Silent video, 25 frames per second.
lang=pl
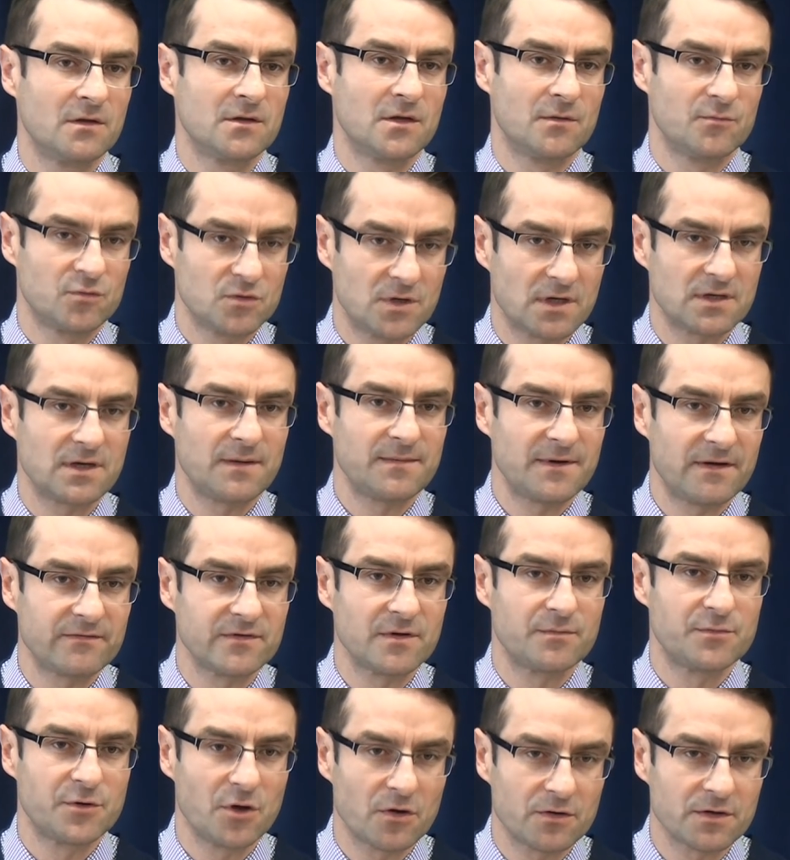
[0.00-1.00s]
To był tak
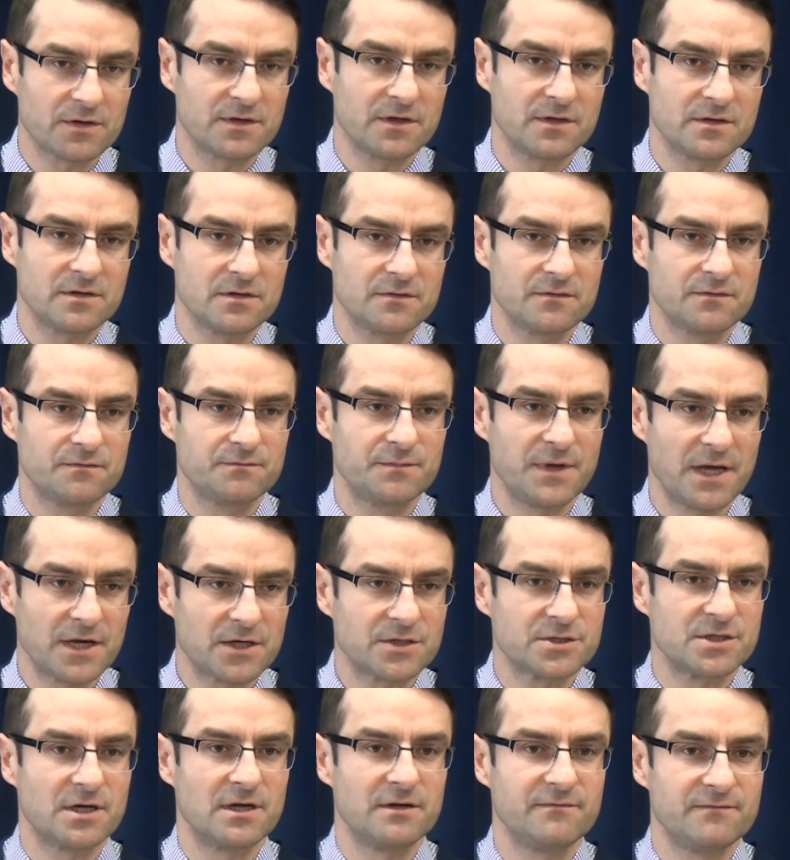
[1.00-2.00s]
naprawdę priorytet,
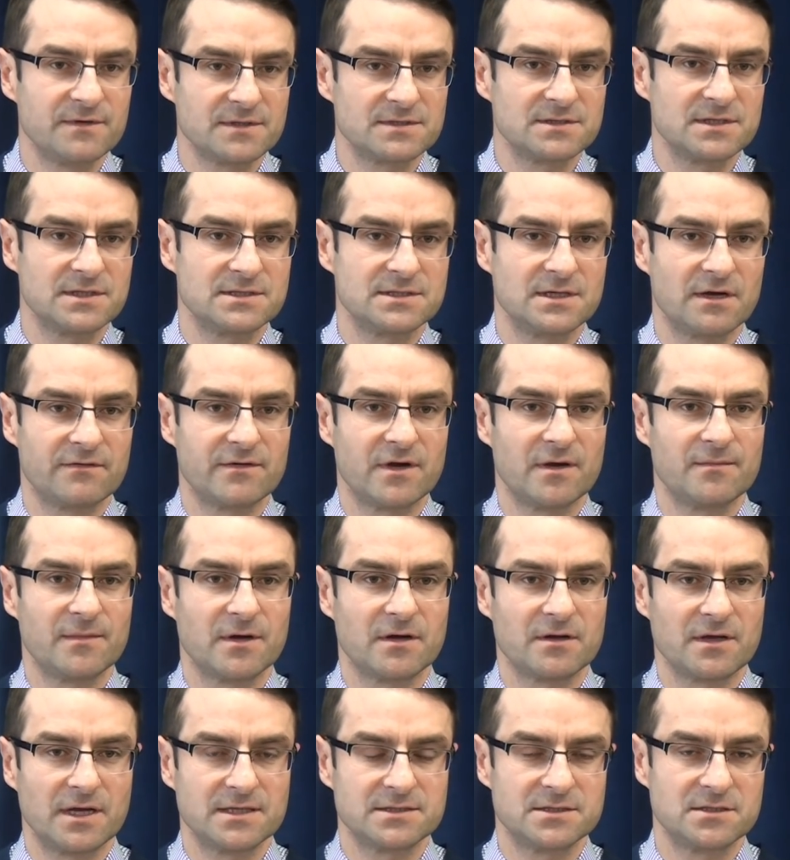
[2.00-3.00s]
pierwsza inwestycja w
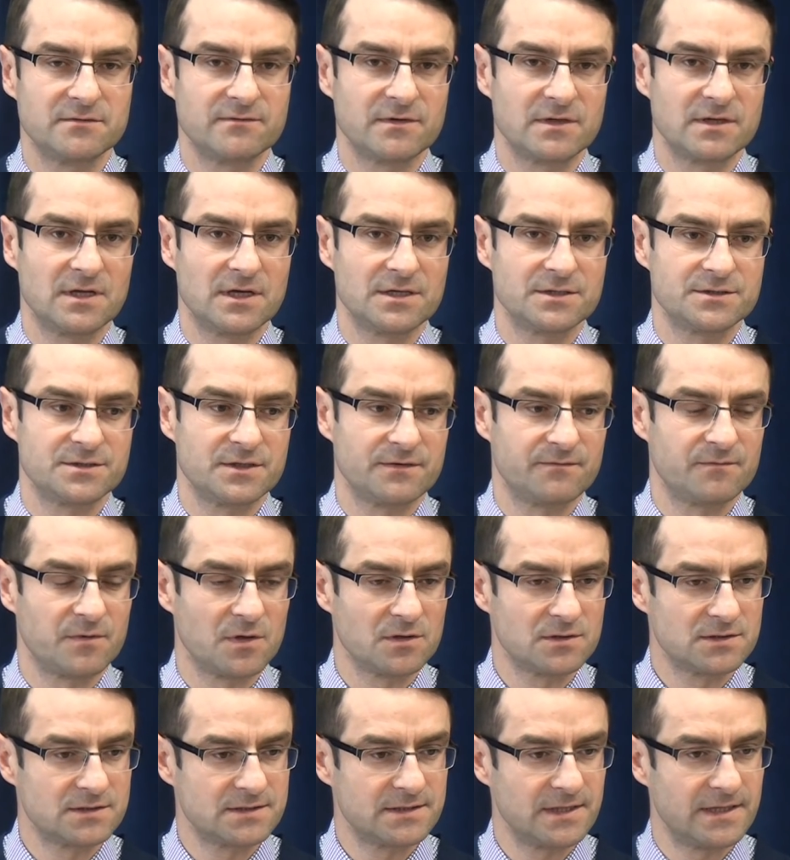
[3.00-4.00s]
ramach S19 w
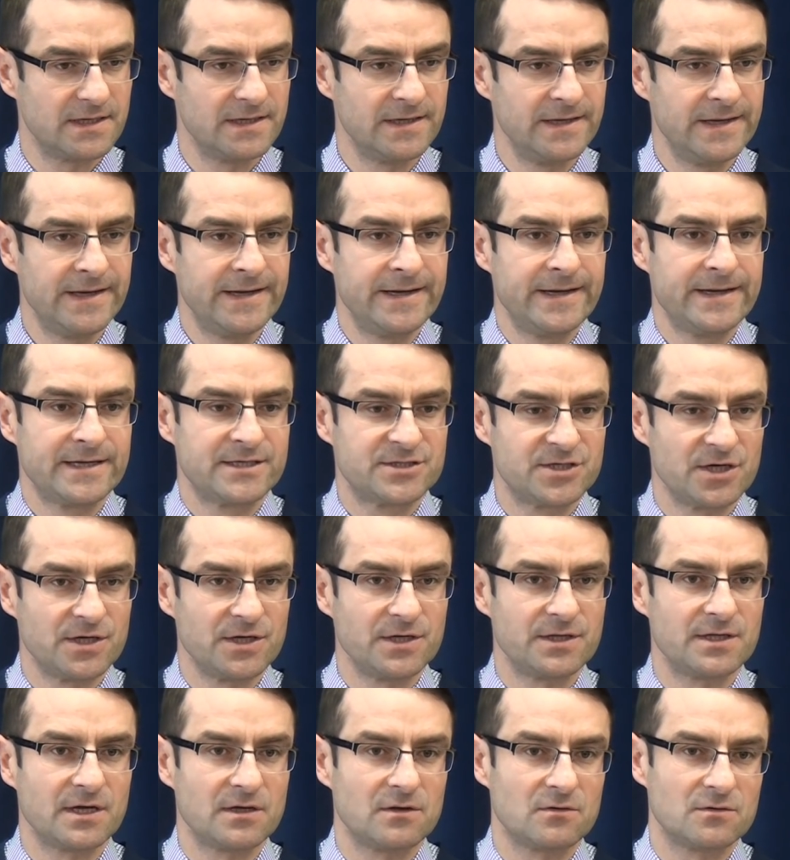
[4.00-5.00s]
Polsce,
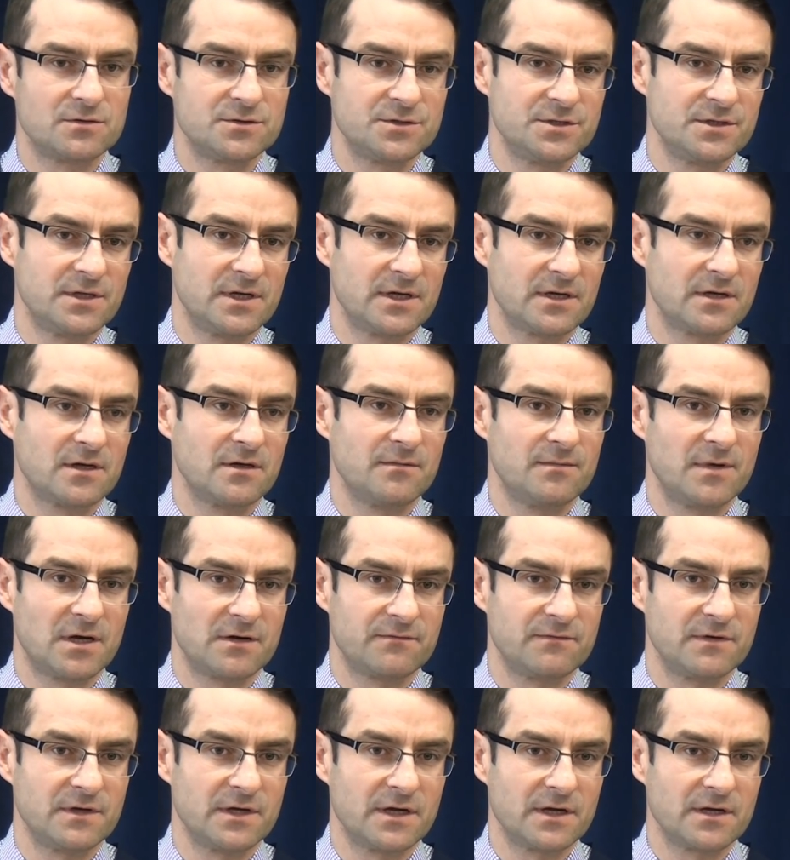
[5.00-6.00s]
czyli ten odcinek
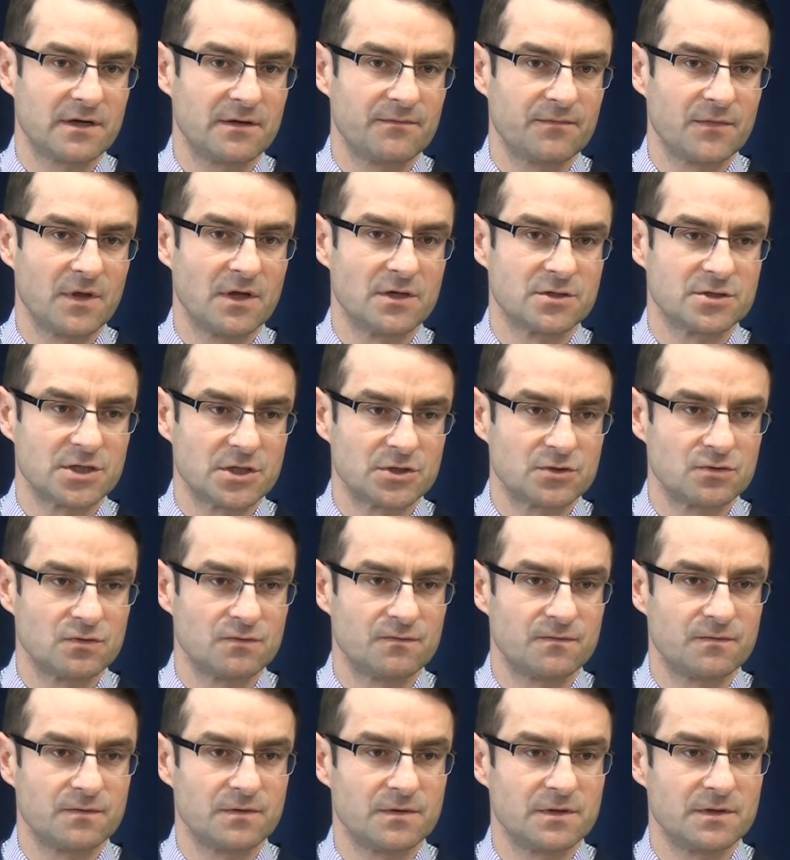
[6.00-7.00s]
Barwinek e,
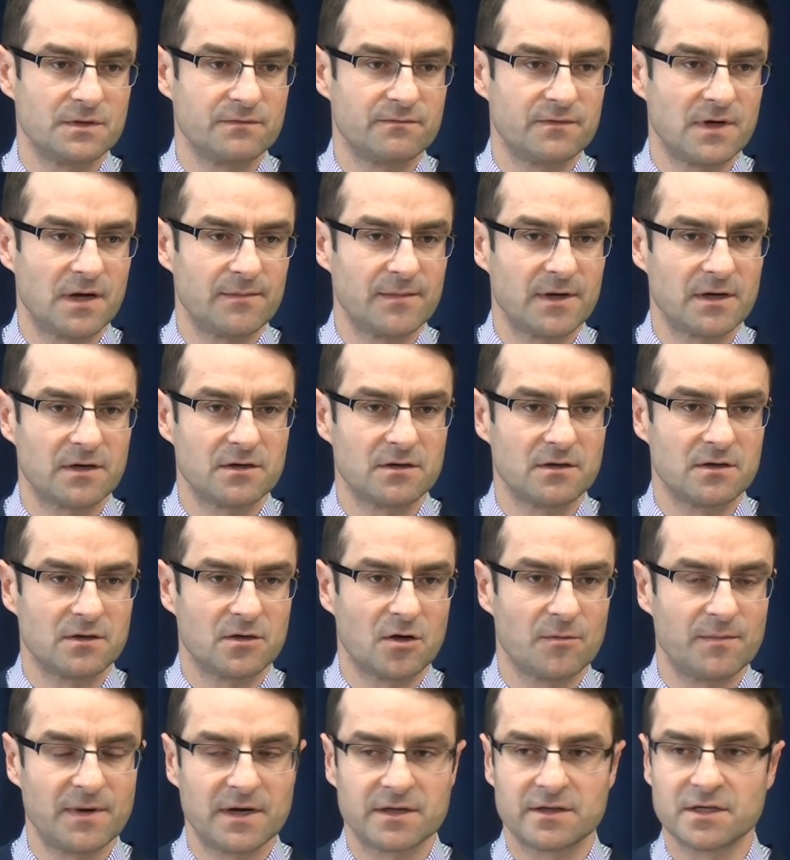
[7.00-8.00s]
Rzeszów e, w ramach
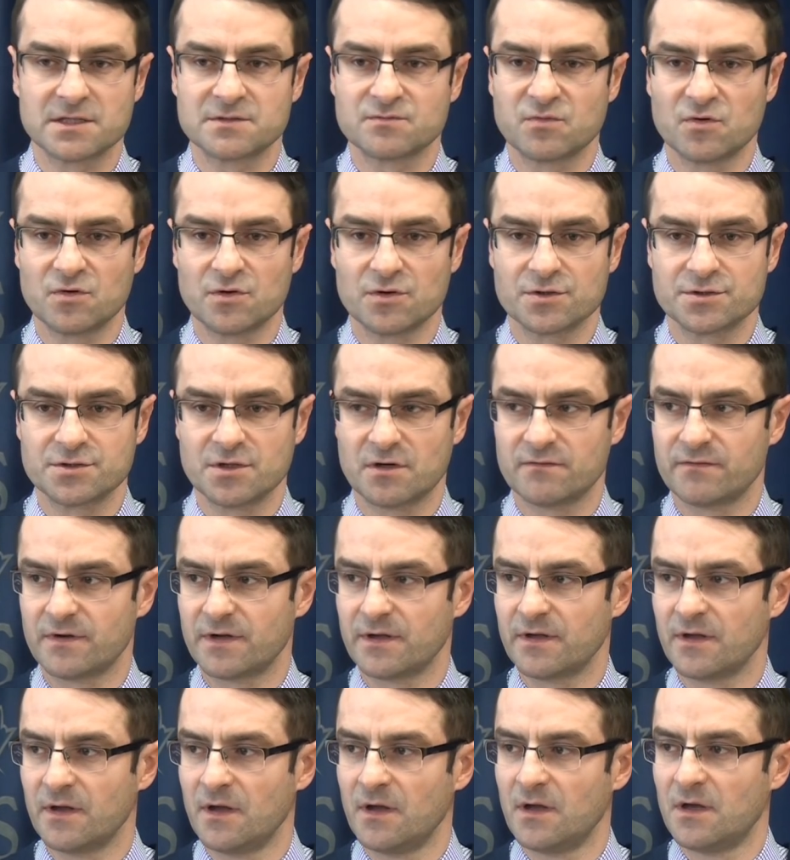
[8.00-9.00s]
koperty
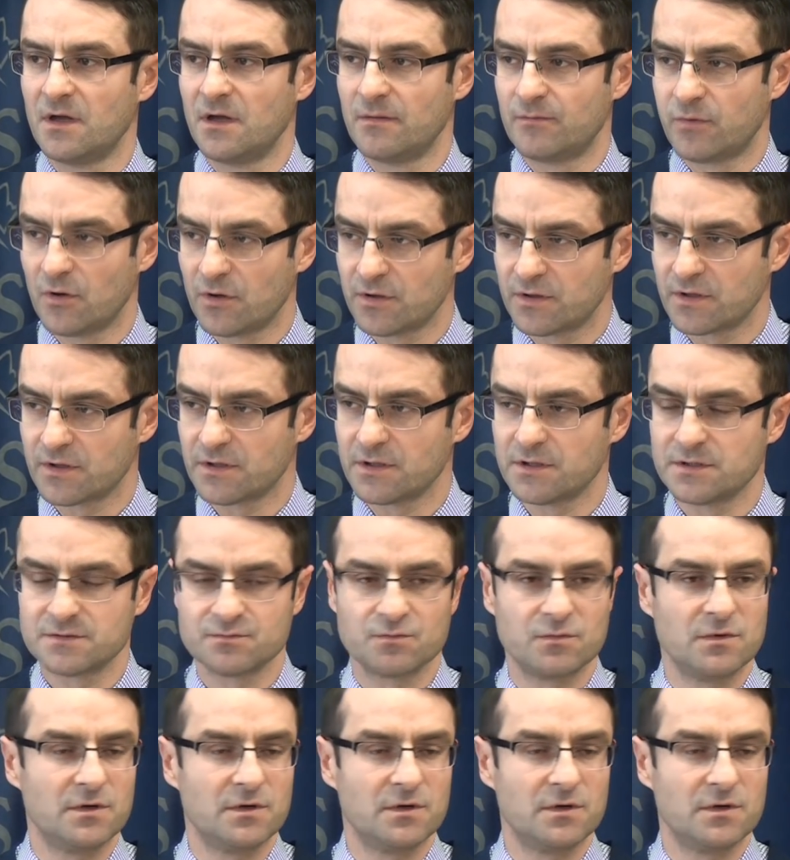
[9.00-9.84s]
spójnościowej e, polityki